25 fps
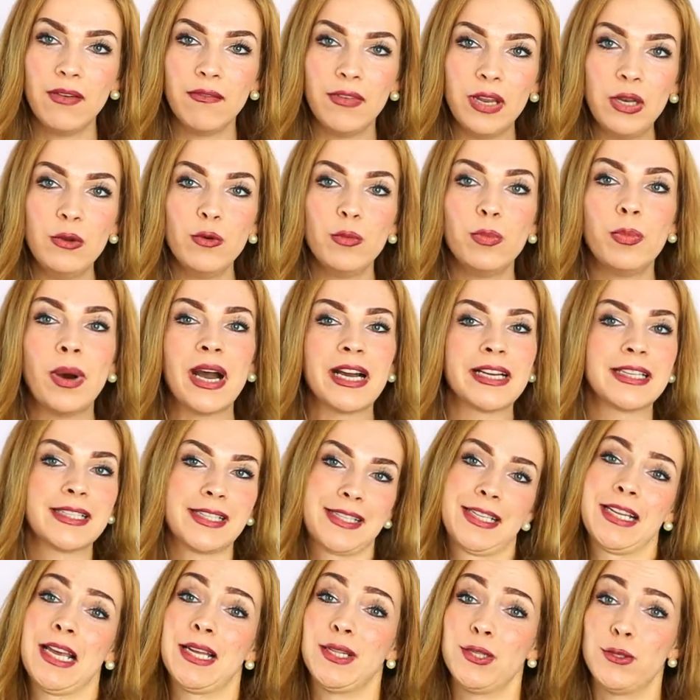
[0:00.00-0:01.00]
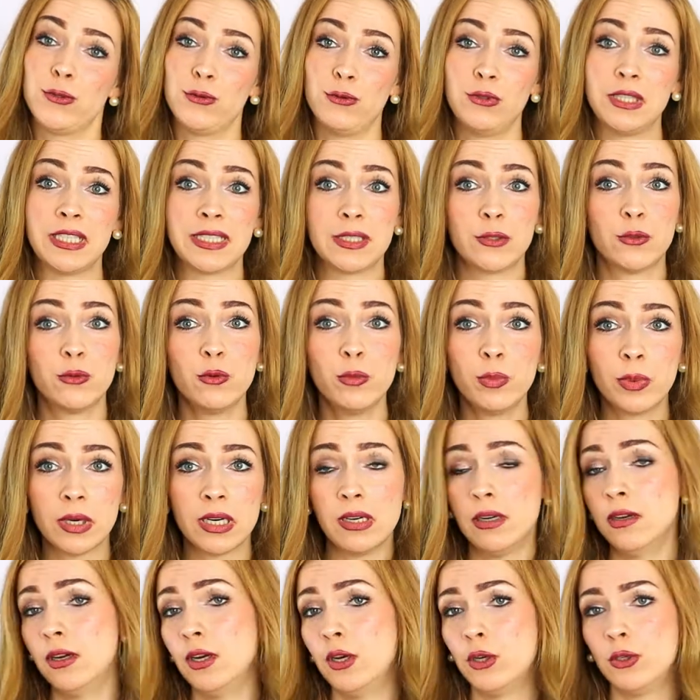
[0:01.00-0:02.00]
Wenn du backst, kannst du das
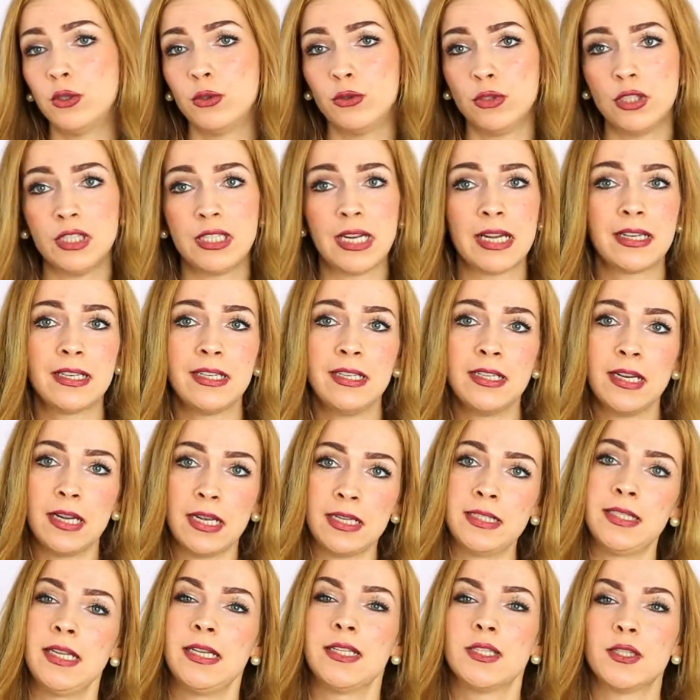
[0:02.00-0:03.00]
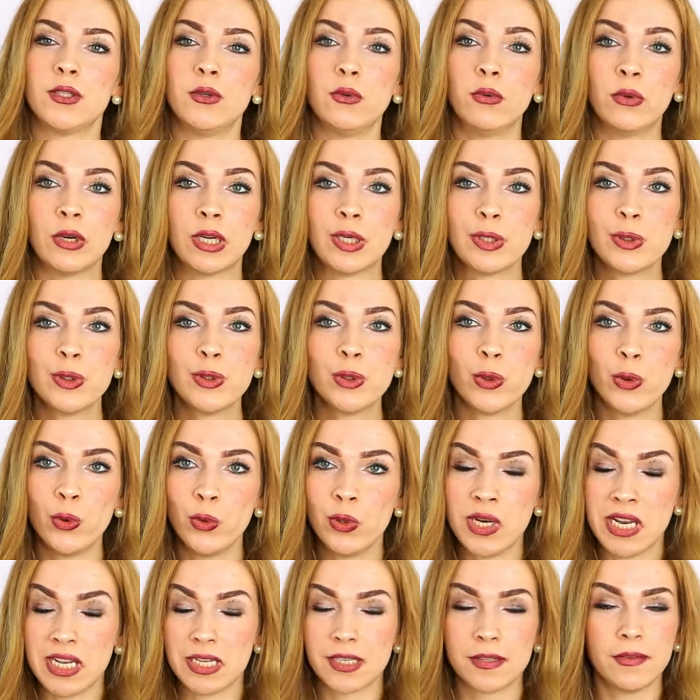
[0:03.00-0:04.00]
super durch Datteln ersetzen oder durch
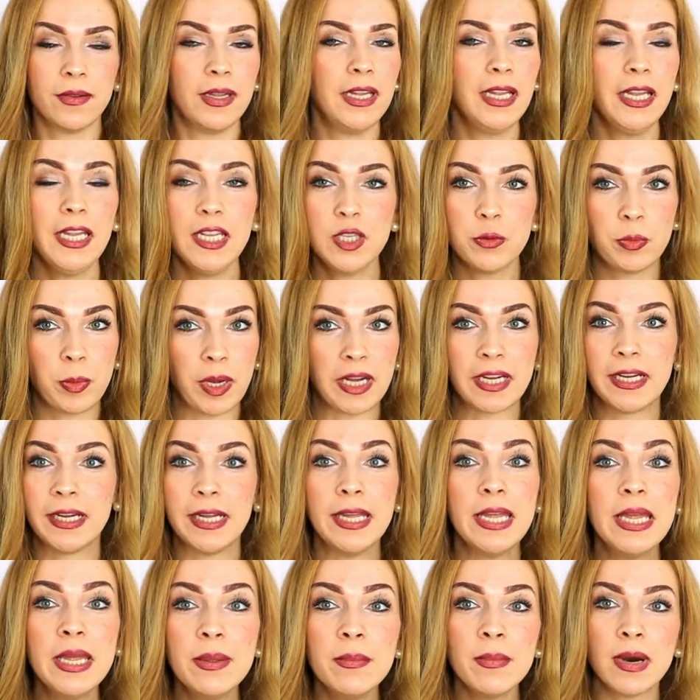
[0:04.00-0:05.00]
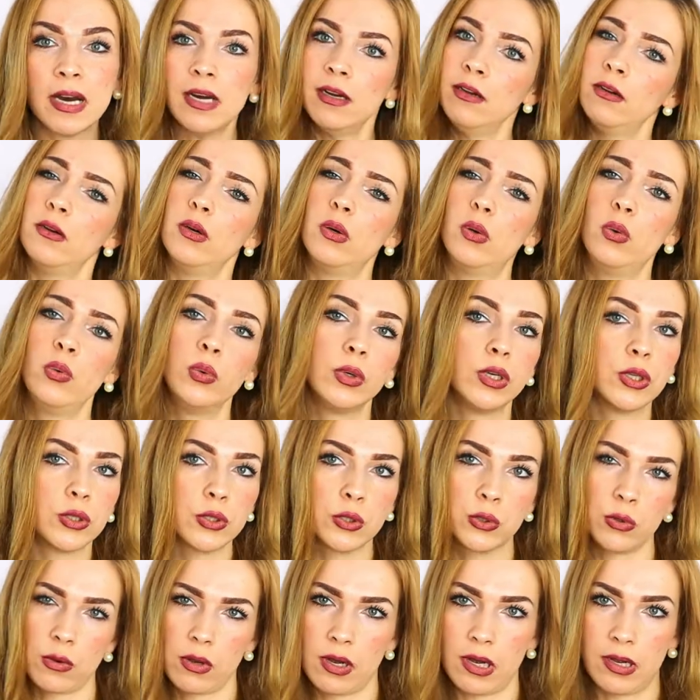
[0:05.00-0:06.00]
Honig. Ich backe immer ohne
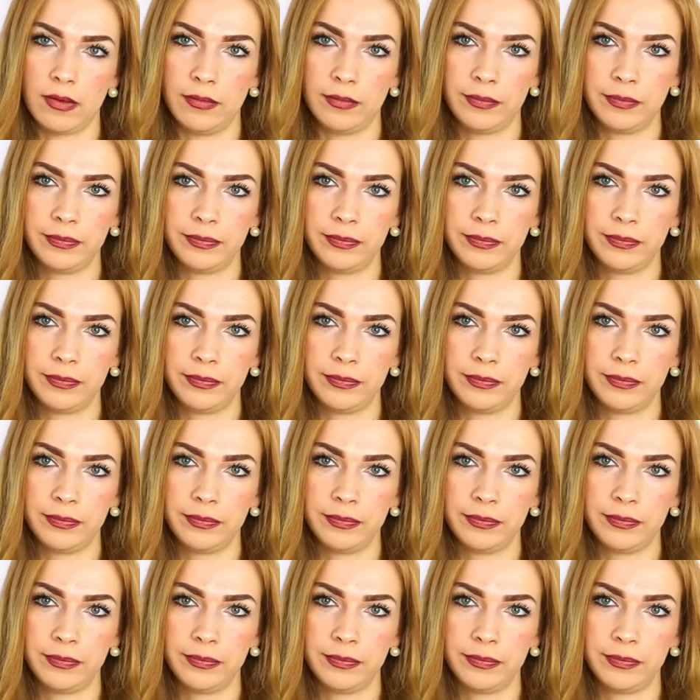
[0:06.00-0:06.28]
Zucker.